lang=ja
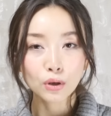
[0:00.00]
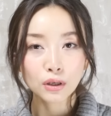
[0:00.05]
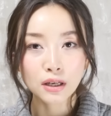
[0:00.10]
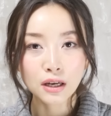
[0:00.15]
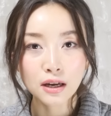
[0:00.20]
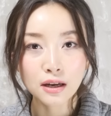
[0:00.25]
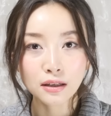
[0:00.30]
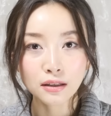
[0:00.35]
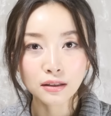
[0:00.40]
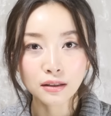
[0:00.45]

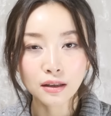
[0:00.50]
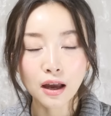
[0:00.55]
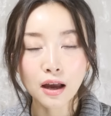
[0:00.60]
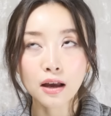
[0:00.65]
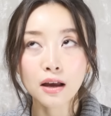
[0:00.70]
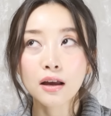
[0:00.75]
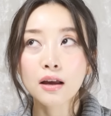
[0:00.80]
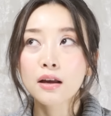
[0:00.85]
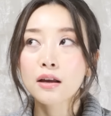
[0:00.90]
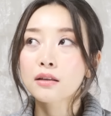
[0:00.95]
品
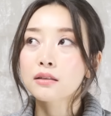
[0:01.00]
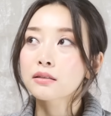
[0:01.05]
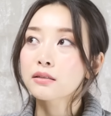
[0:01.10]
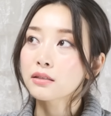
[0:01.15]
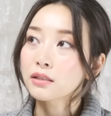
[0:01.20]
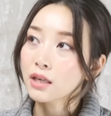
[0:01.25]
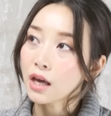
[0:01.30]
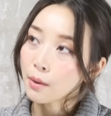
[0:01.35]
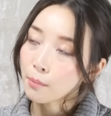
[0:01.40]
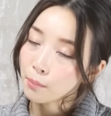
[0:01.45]
な
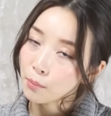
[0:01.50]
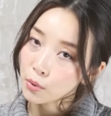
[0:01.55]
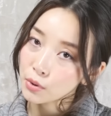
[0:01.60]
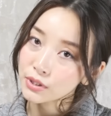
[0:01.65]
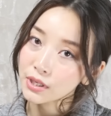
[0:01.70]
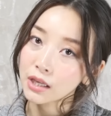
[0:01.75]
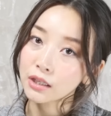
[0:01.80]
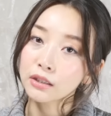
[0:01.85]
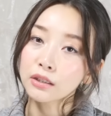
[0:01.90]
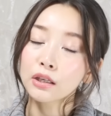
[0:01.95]
艶っぽ
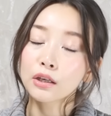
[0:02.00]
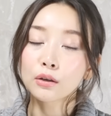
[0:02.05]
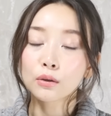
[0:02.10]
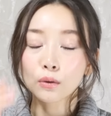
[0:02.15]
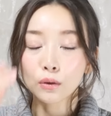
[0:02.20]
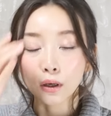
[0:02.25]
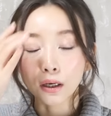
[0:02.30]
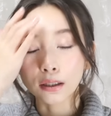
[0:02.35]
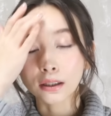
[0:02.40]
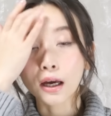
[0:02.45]
さっていう
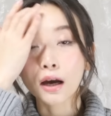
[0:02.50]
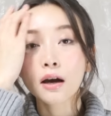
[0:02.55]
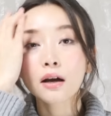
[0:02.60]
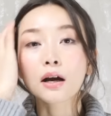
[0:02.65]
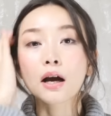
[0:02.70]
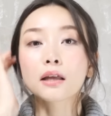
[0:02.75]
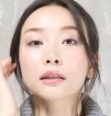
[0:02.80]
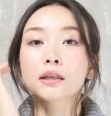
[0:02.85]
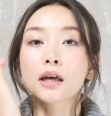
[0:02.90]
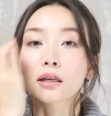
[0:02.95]
のかな
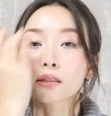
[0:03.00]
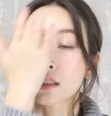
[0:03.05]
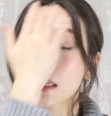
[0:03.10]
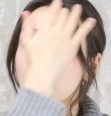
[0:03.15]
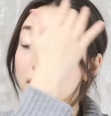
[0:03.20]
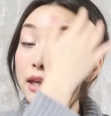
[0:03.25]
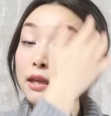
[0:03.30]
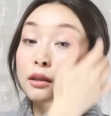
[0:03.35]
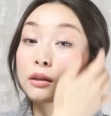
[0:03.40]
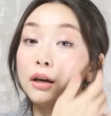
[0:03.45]

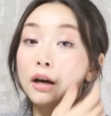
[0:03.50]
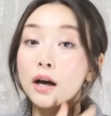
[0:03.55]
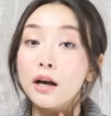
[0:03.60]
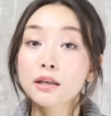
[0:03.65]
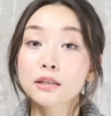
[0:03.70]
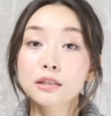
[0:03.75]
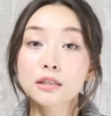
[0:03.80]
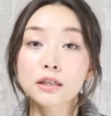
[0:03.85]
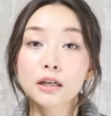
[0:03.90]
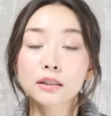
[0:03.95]
サテンな
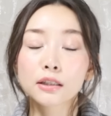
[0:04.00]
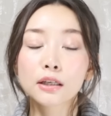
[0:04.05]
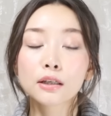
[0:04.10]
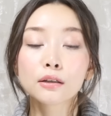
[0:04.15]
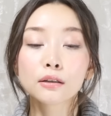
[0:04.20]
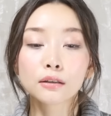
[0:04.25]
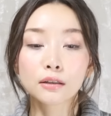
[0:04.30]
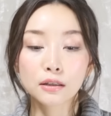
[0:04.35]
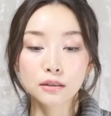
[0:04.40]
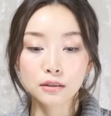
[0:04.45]
感じが出
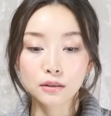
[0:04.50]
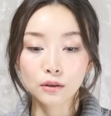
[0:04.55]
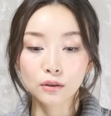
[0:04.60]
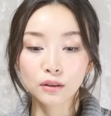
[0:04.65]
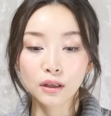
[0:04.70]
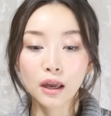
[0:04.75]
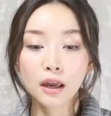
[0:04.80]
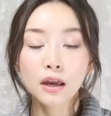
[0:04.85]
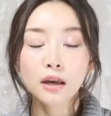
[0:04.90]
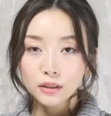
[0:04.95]
るんですよ
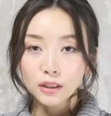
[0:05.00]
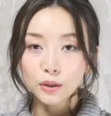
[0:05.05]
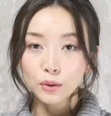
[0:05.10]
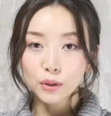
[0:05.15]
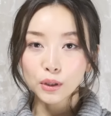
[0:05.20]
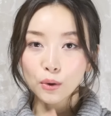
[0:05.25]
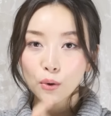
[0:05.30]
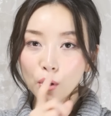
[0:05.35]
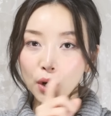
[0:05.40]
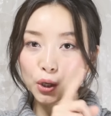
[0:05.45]
ねなの
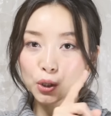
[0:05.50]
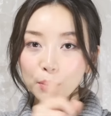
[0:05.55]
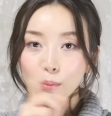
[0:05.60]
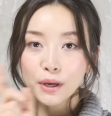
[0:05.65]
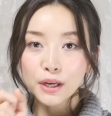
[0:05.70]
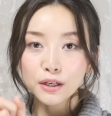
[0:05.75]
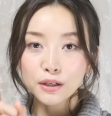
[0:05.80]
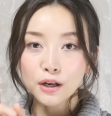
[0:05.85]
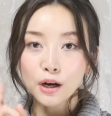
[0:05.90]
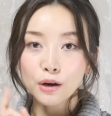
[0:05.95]
で他の
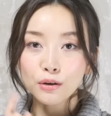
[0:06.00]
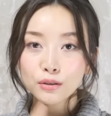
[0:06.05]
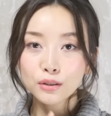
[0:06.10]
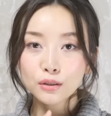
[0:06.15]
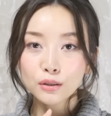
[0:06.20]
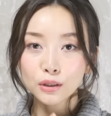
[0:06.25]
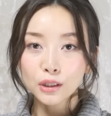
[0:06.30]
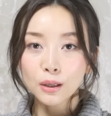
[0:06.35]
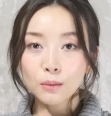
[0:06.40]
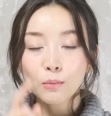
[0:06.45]
メイクが薄
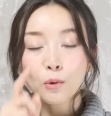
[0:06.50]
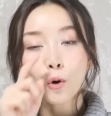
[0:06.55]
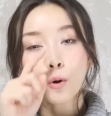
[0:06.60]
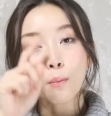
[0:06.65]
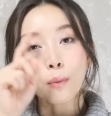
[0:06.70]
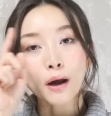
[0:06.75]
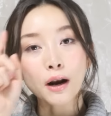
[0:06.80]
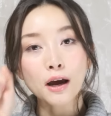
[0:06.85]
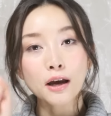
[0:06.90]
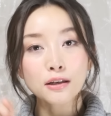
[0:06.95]
くても
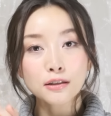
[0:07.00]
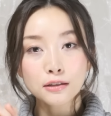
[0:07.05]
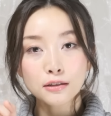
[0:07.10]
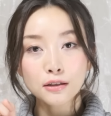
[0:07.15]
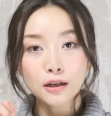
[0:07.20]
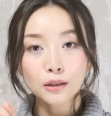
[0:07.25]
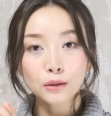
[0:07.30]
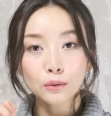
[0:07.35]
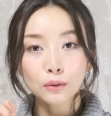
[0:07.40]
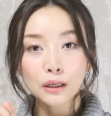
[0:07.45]
バランス
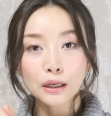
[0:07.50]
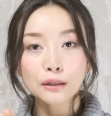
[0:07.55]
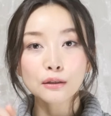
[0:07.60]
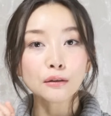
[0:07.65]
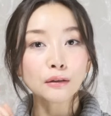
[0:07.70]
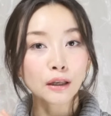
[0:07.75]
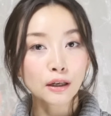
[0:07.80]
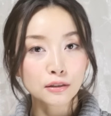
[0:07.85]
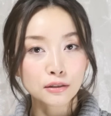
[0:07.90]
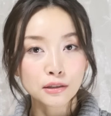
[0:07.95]
が取れる
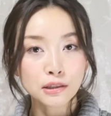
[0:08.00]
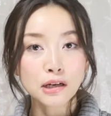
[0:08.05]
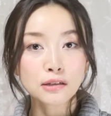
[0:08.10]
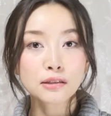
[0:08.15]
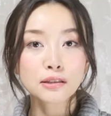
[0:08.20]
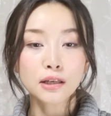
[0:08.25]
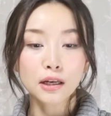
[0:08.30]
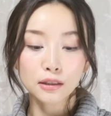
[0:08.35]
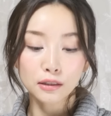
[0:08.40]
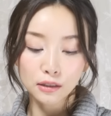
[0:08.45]

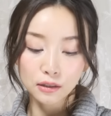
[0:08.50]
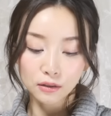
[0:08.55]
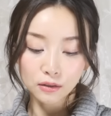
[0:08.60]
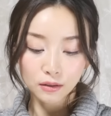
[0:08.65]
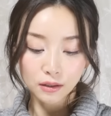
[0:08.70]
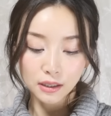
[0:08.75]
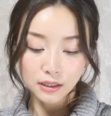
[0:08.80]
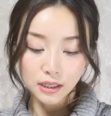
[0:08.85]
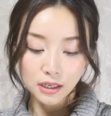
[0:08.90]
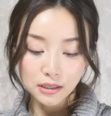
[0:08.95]
ナチュラルさっていう
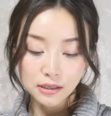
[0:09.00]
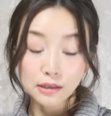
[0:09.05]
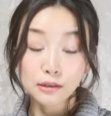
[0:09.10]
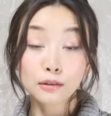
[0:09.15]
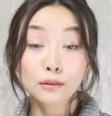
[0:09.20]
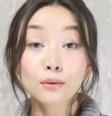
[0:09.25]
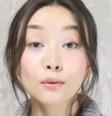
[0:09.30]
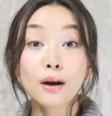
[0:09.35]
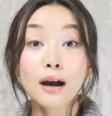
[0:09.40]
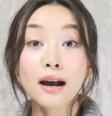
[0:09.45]
のが出せ
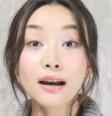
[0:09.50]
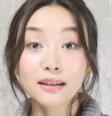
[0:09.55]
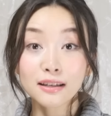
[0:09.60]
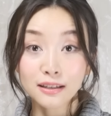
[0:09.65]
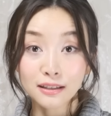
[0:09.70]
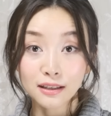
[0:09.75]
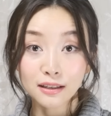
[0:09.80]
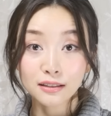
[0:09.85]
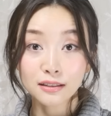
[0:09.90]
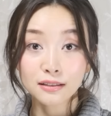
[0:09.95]
るのが
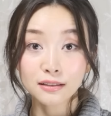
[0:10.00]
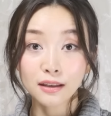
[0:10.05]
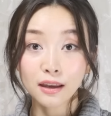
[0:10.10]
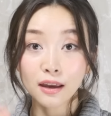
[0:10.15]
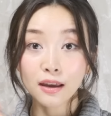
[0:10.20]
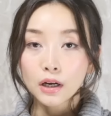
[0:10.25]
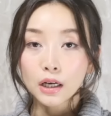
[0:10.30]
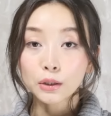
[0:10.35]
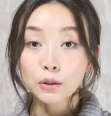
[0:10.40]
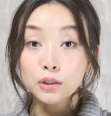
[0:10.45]
いいです
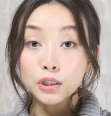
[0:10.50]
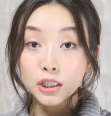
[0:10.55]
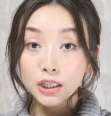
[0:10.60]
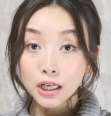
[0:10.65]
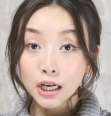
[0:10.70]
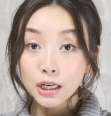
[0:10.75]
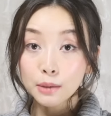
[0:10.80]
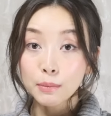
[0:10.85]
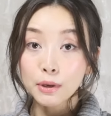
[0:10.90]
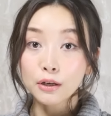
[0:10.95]
ねあとしっ
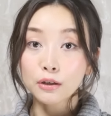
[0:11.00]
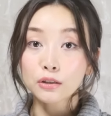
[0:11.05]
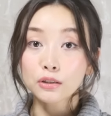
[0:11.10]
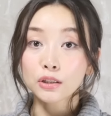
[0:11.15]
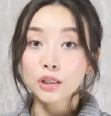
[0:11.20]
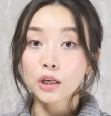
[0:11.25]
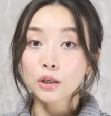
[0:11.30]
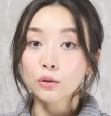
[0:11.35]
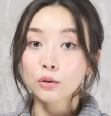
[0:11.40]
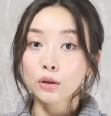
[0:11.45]
かりメイク
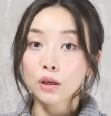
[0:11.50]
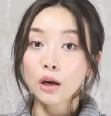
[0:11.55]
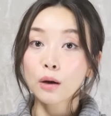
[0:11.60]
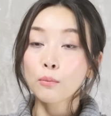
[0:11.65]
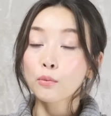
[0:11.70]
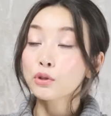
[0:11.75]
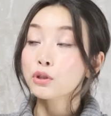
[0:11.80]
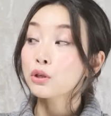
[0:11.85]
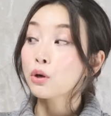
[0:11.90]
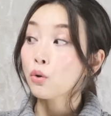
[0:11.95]
したい時は
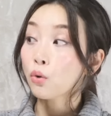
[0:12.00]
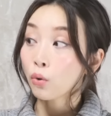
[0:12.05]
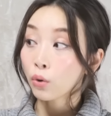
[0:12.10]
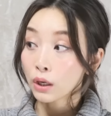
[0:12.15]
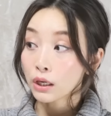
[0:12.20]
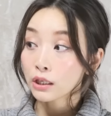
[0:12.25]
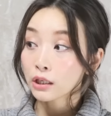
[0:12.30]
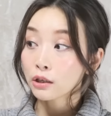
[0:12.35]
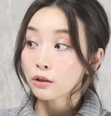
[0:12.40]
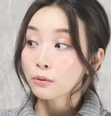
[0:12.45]
もちろんこ
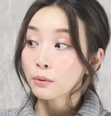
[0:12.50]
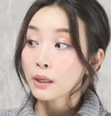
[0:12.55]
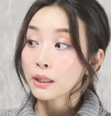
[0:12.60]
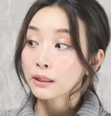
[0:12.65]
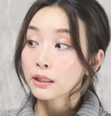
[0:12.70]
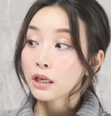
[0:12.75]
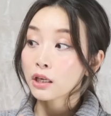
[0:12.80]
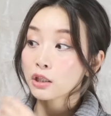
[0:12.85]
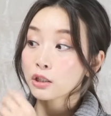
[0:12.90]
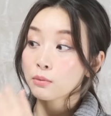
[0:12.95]
れに加
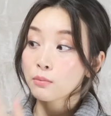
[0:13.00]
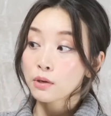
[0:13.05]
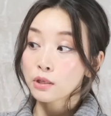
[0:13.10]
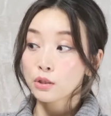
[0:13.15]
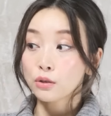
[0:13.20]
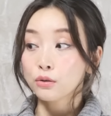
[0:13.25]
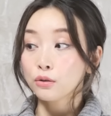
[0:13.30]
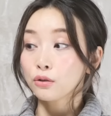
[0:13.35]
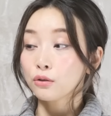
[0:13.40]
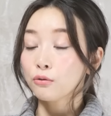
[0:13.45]
えて締め
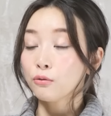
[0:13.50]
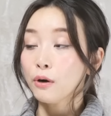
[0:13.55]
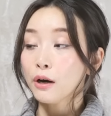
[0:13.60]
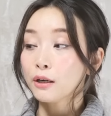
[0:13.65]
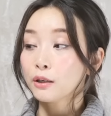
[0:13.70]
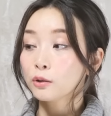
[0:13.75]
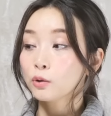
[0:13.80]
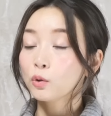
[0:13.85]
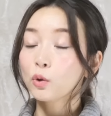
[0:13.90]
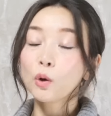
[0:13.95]
色
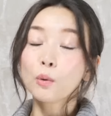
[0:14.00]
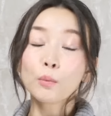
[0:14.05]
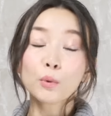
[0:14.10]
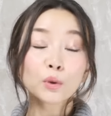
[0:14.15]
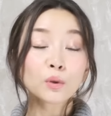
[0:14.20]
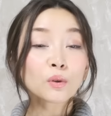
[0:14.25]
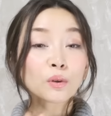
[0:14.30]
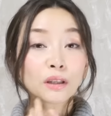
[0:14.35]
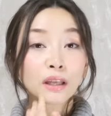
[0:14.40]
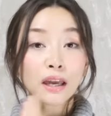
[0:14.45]
加えると
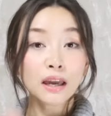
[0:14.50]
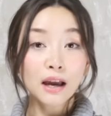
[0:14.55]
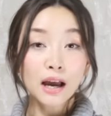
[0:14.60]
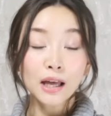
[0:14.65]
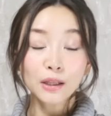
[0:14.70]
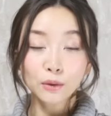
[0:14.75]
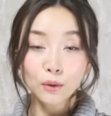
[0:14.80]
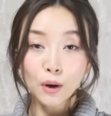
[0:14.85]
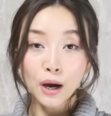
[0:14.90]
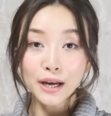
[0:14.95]
もっとね
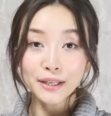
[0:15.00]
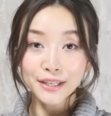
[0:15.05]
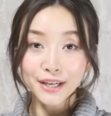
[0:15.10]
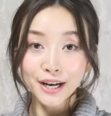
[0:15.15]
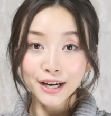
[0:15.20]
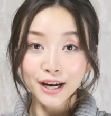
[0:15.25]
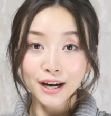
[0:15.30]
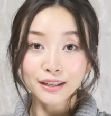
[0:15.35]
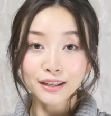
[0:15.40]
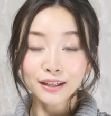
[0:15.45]
あの華
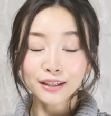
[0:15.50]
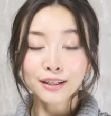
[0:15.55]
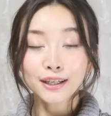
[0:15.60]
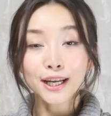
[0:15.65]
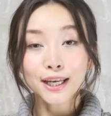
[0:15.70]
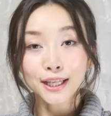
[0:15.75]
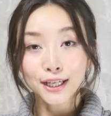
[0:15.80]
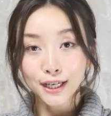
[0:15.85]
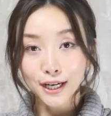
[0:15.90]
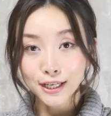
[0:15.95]
やかな綺
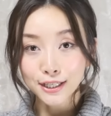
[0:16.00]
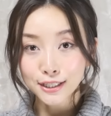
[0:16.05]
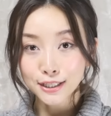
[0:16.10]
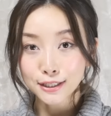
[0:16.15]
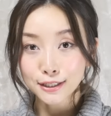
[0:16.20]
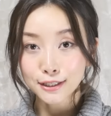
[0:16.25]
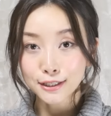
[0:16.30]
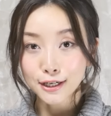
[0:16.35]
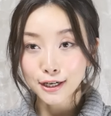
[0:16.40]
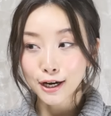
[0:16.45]
麗な感じ
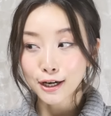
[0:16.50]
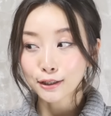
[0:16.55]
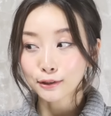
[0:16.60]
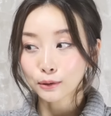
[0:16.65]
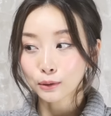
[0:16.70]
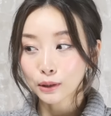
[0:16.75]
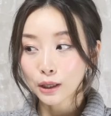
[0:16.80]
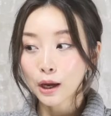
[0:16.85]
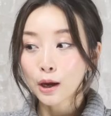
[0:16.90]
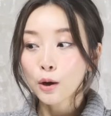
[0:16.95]
で仕上がる
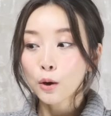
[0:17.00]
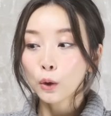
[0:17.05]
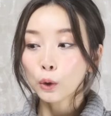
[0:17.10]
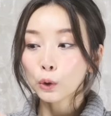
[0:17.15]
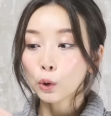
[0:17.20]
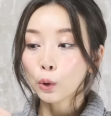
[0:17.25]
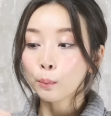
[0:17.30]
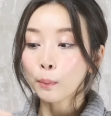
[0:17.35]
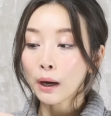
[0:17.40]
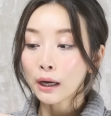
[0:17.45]
のであ
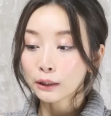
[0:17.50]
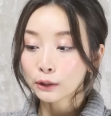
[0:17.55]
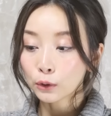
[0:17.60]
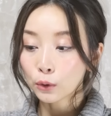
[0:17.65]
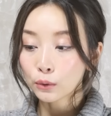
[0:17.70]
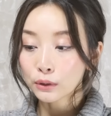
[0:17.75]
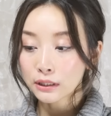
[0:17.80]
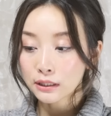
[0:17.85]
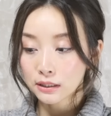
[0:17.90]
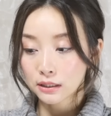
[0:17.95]
と万
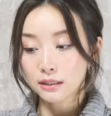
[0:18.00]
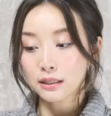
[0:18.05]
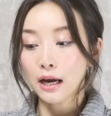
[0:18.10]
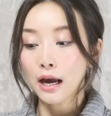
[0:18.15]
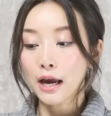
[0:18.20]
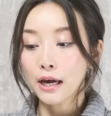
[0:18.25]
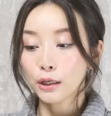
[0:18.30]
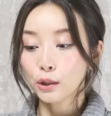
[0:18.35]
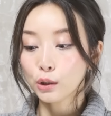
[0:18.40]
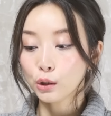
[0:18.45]
能に
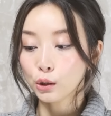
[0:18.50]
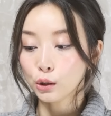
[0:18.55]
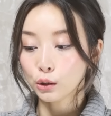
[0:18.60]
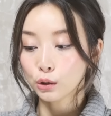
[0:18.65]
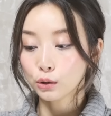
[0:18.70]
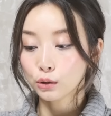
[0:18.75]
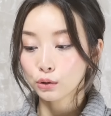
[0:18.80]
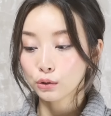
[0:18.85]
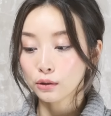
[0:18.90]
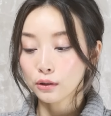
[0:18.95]
使える
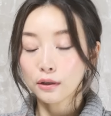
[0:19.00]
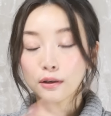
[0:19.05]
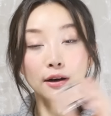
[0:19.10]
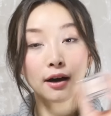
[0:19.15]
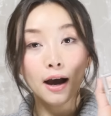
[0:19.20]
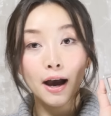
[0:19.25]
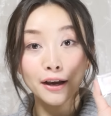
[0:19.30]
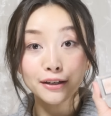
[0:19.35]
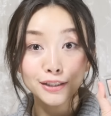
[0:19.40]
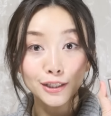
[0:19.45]

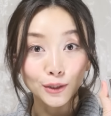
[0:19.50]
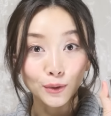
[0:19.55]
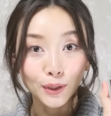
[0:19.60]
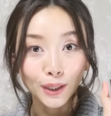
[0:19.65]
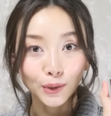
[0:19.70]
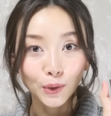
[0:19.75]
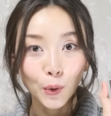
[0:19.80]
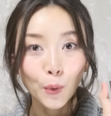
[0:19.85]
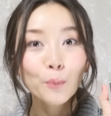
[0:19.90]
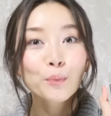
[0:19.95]
アイシャドウ
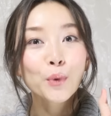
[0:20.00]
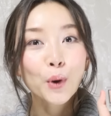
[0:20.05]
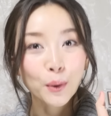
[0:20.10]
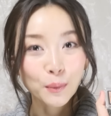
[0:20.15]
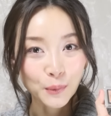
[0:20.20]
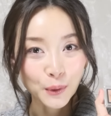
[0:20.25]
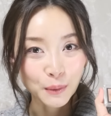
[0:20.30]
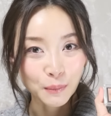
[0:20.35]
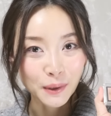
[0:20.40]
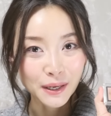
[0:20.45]
だと
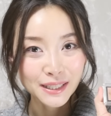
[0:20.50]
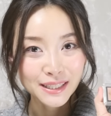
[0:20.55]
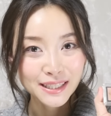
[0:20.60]
思いま